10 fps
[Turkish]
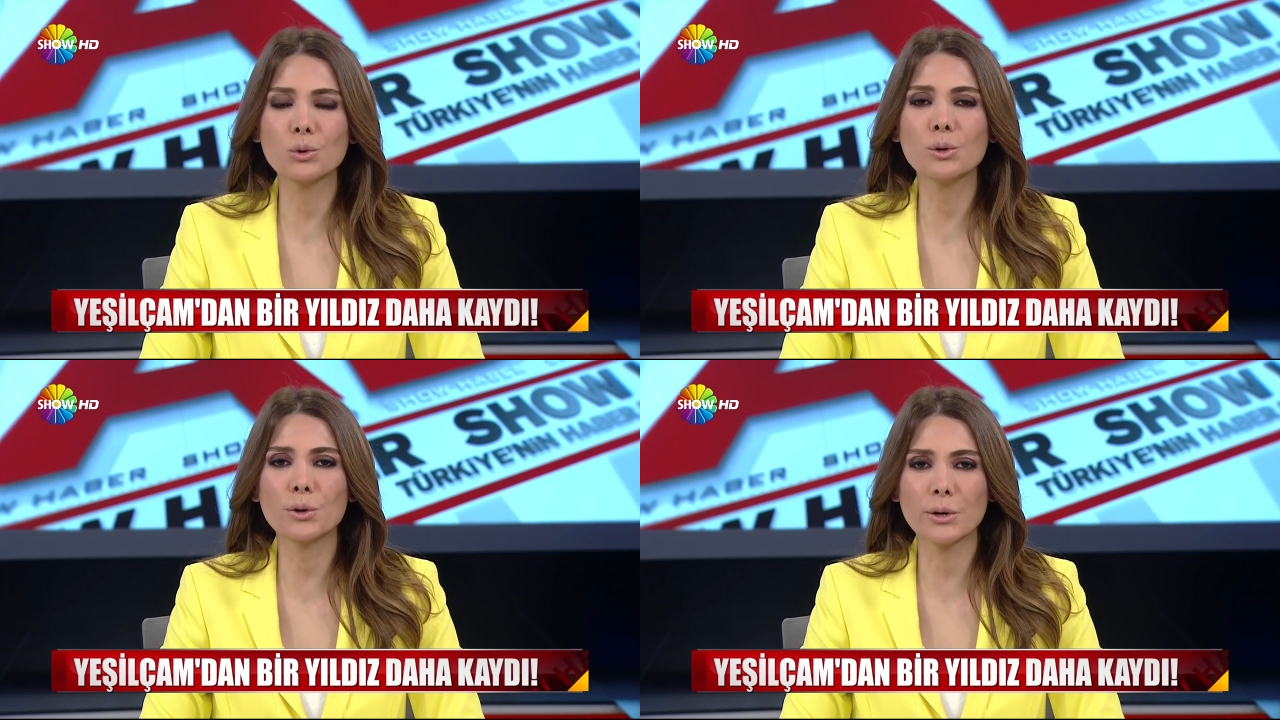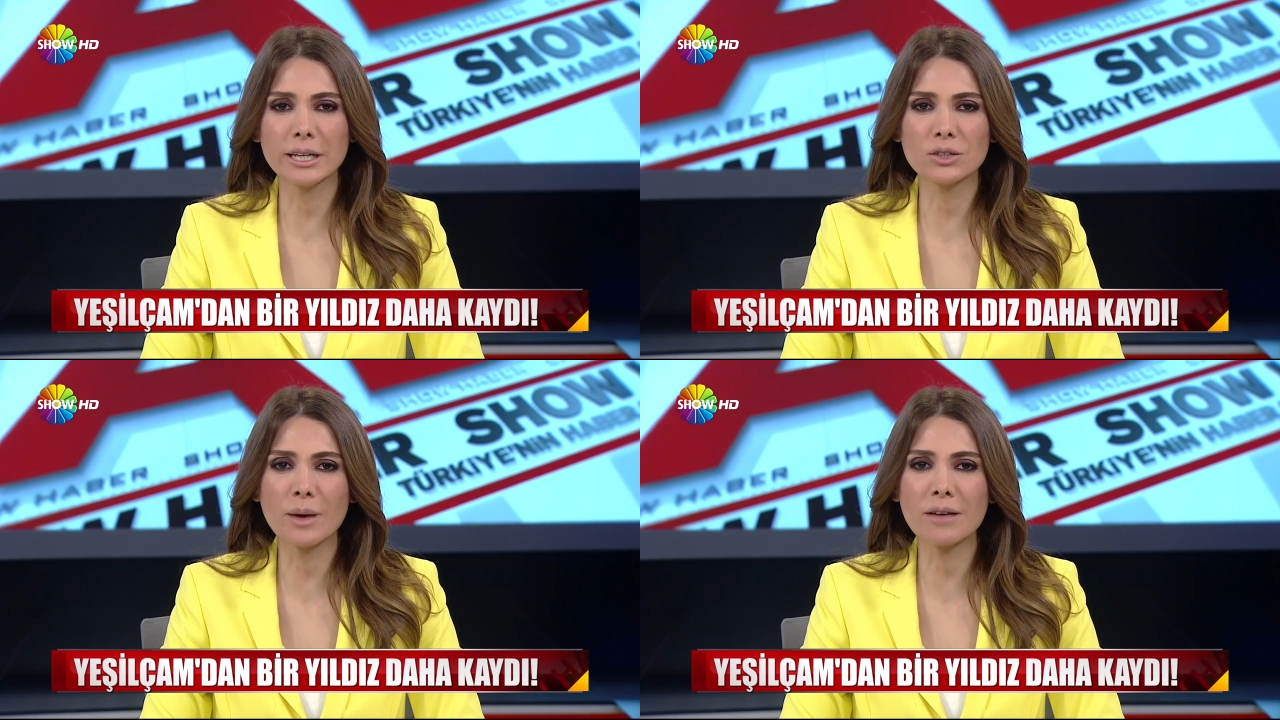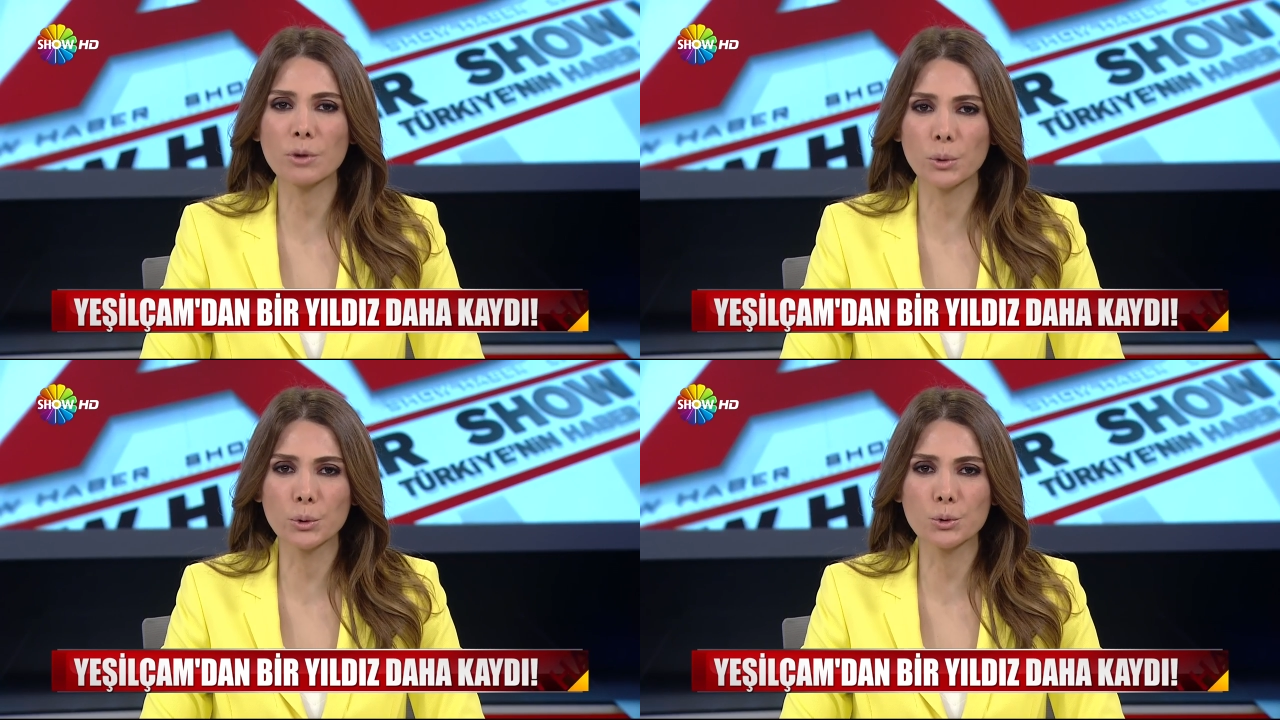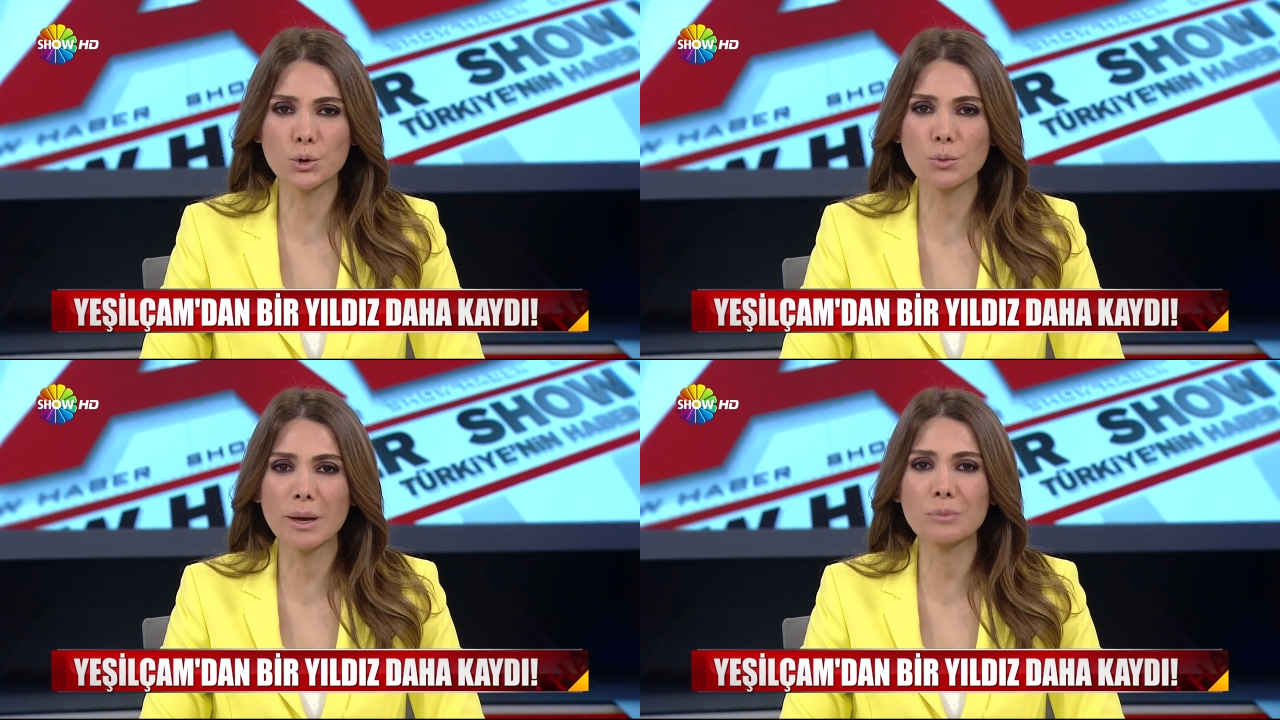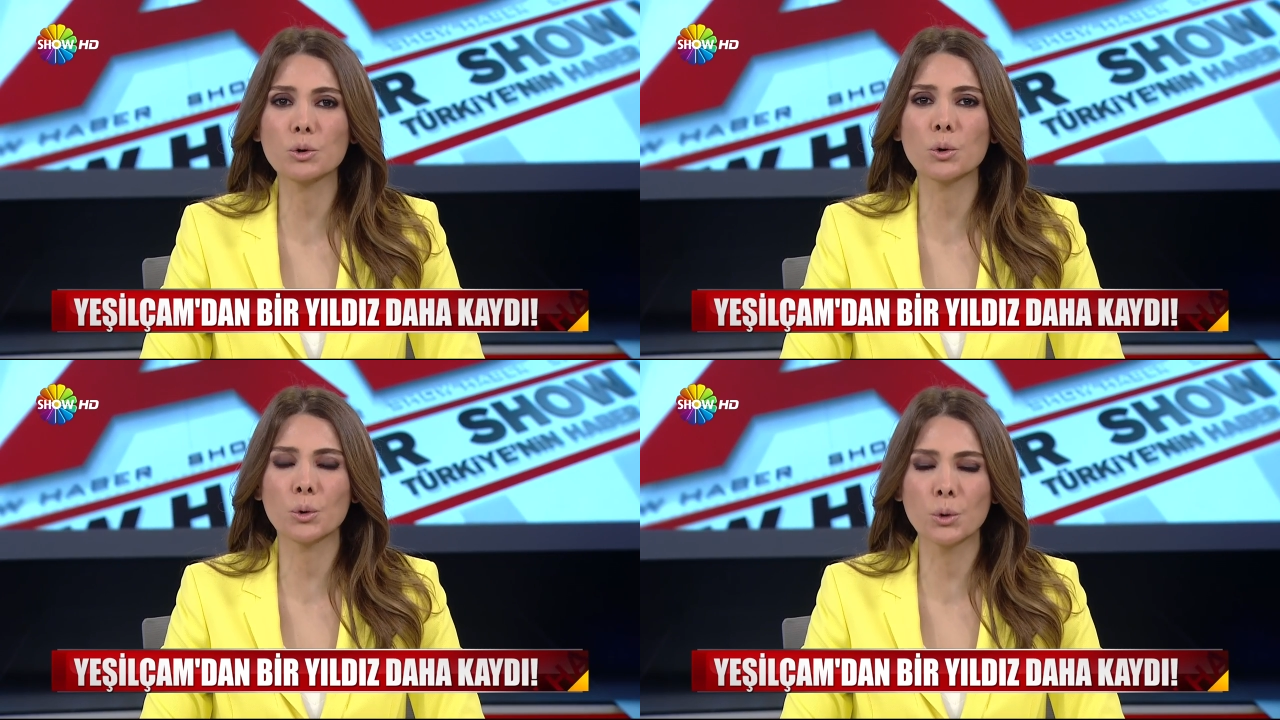ünlü yönetmen ve oyuncu
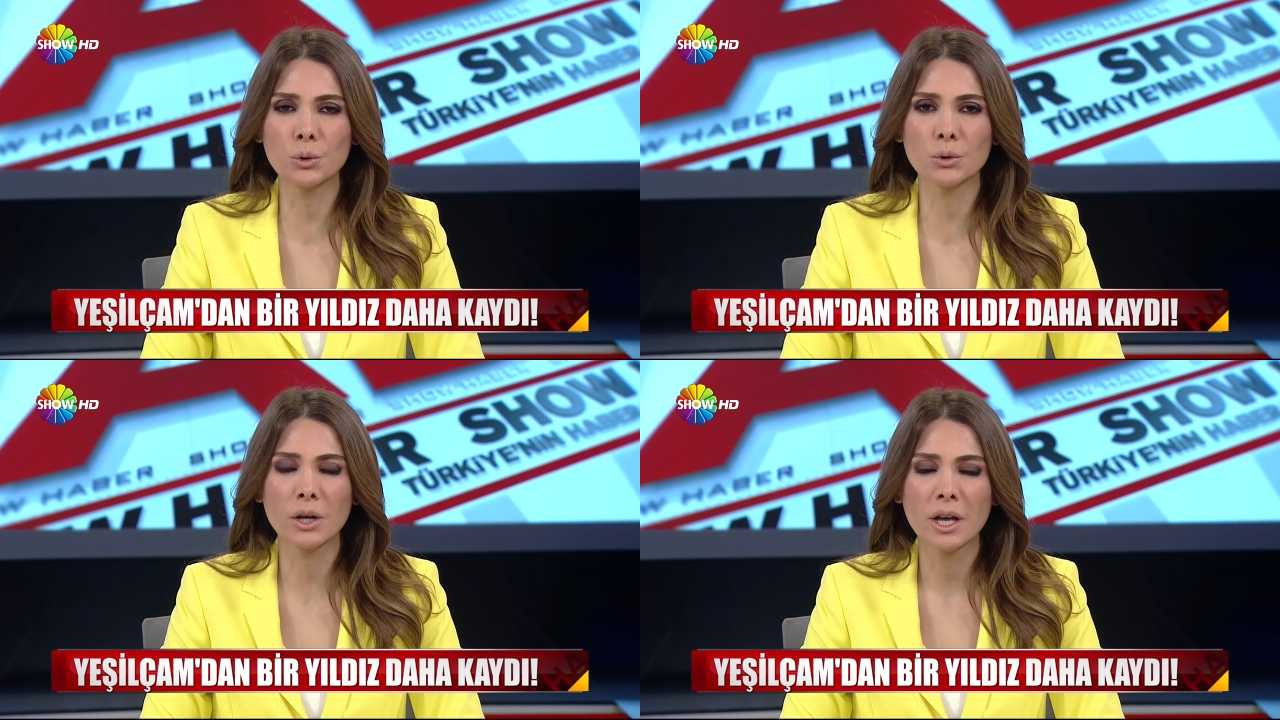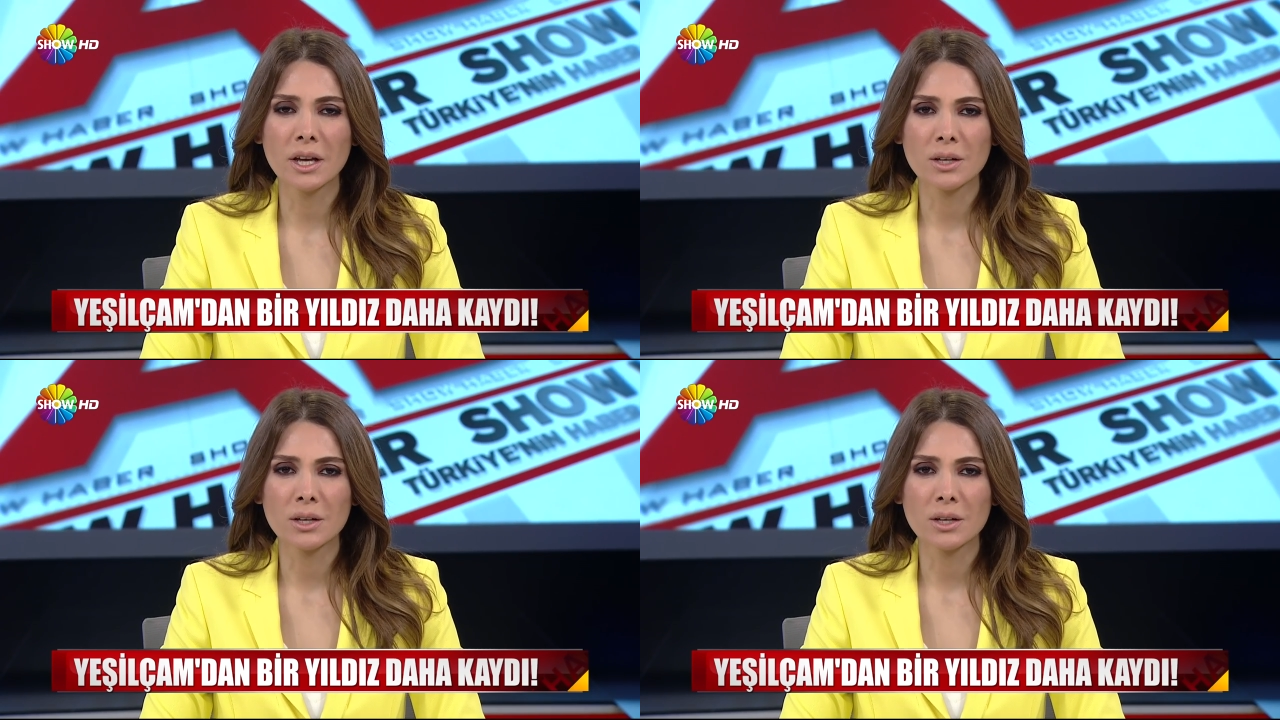Memduh Ün